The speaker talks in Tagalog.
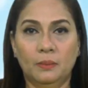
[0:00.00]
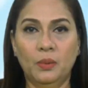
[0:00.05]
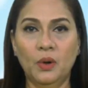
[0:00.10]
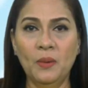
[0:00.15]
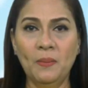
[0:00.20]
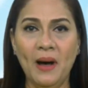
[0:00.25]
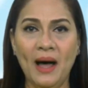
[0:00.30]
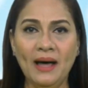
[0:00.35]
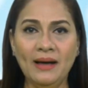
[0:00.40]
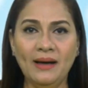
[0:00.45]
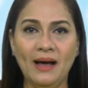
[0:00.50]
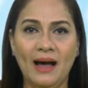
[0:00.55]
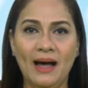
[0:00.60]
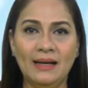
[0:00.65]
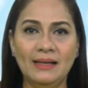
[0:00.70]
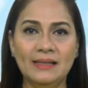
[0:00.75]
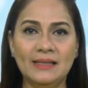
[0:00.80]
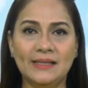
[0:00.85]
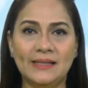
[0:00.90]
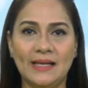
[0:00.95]

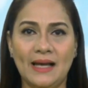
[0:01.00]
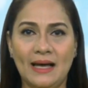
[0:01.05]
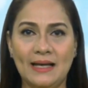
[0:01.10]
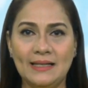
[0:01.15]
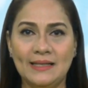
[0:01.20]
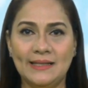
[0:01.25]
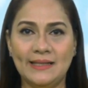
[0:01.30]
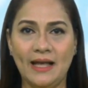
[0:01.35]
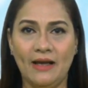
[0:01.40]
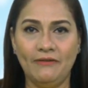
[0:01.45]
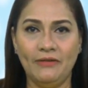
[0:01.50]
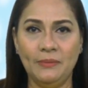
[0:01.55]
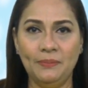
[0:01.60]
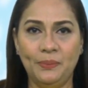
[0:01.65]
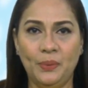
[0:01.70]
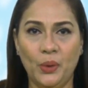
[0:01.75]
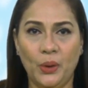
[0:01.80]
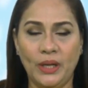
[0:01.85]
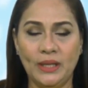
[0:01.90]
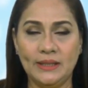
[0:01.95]
Bumagal sa
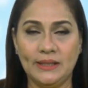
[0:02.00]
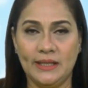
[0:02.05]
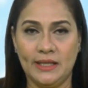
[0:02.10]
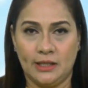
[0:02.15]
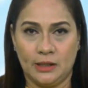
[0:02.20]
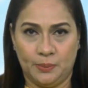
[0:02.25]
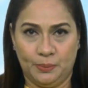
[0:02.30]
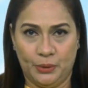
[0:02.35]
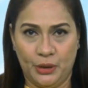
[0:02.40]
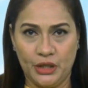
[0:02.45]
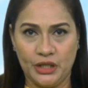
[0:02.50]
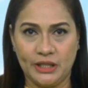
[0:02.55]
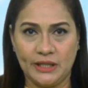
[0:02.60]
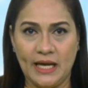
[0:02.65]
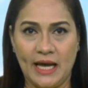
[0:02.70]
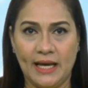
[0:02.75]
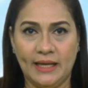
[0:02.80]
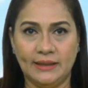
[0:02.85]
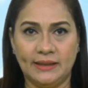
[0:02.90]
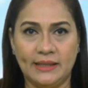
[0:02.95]
7.6%
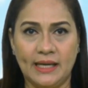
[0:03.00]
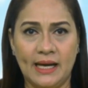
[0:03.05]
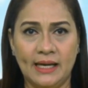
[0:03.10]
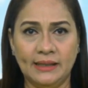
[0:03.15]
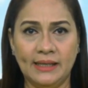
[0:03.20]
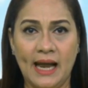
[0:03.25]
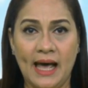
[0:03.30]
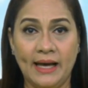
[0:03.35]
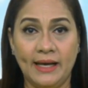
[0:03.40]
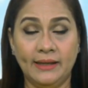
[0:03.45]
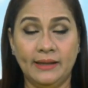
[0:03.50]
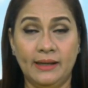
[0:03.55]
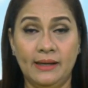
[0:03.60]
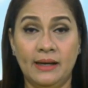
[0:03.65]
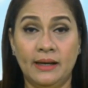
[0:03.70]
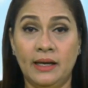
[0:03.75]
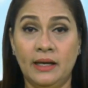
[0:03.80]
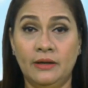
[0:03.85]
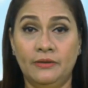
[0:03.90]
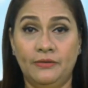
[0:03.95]
ang
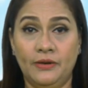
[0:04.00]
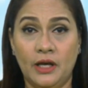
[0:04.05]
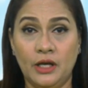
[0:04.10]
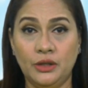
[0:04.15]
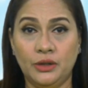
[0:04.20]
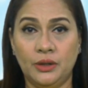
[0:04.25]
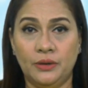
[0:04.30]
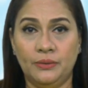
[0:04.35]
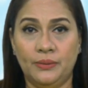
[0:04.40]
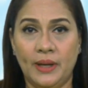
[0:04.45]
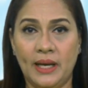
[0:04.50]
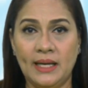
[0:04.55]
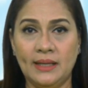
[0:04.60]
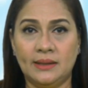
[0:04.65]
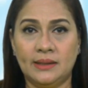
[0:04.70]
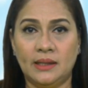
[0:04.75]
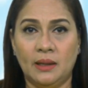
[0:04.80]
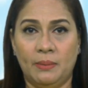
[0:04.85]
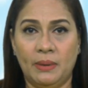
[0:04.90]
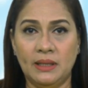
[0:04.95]
naitalang inflation
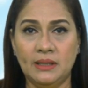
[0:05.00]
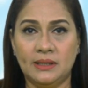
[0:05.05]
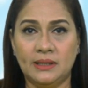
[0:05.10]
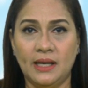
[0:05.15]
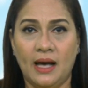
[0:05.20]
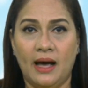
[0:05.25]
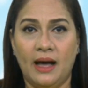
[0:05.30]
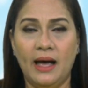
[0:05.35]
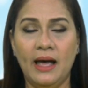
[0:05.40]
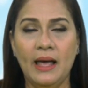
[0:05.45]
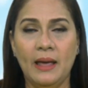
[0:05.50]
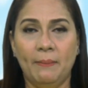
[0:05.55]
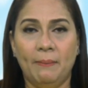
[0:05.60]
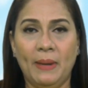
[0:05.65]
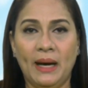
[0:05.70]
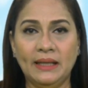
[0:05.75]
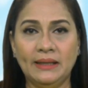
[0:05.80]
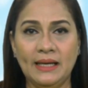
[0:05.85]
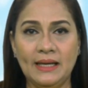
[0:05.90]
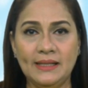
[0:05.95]
rate sa bansa
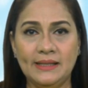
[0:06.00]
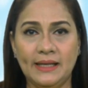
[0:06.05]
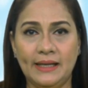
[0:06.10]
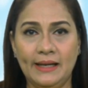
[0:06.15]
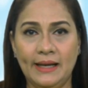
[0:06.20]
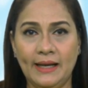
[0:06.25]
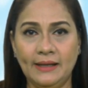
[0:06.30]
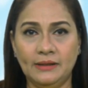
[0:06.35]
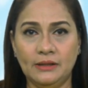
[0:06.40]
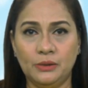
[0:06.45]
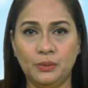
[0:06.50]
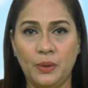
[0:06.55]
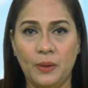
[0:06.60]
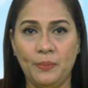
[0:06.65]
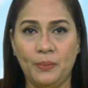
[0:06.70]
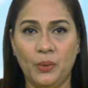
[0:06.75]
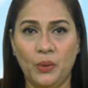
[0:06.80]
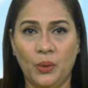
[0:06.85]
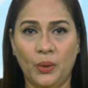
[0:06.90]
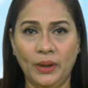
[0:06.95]
batay sa
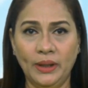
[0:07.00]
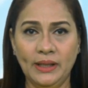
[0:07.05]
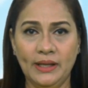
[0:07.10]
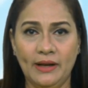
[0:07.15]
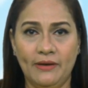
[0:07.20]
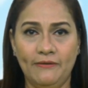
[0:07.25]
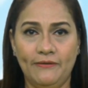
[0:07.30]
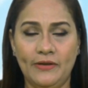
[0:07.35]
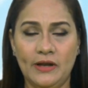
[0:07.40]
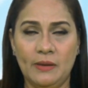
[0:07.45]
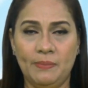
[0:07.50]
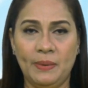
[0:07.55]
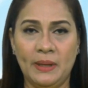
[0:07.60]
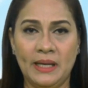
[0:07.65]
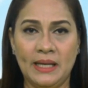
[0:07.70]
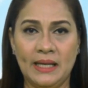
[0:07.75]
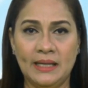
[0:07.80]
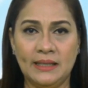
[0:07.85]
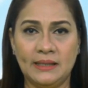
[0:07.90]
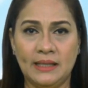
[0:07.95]
latest report ng
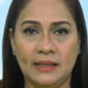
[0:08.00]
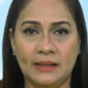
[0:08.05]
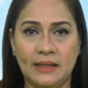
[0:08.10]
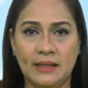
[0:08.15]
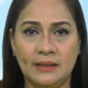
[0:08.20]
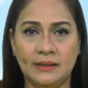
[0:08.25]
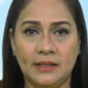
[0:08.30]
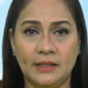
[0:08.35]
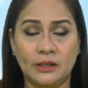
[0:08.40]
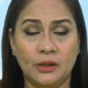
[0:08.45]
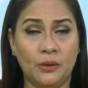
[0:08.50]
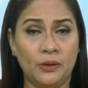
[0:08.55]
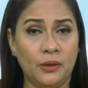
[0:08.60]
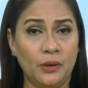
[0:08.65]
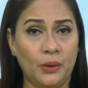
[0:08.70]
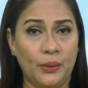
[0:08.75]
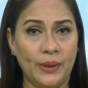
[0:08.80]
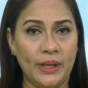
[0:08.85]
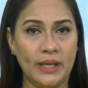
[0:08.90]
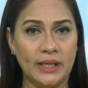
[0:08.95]
Philippine Statistics
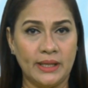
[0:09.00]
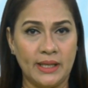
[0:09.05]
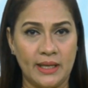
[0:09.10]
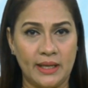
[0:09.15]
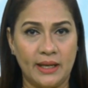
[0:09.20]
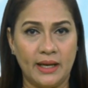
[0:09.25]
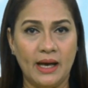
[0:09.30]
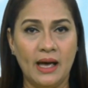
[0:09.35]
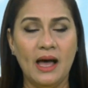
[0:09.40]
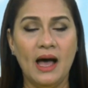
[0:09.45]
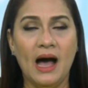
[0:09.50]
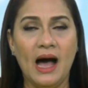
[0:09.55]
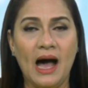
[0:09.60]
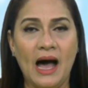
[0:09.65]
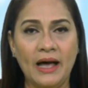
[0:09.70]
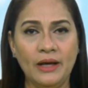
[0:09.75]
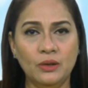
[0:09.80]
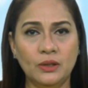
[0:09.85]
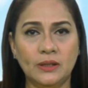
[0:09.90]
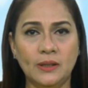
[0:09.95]
Authority.
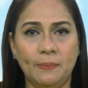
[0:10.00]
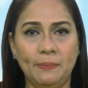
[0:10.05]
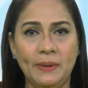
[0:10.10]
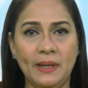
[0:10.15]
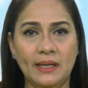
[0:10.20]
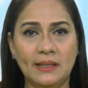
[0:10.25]
Ayon sa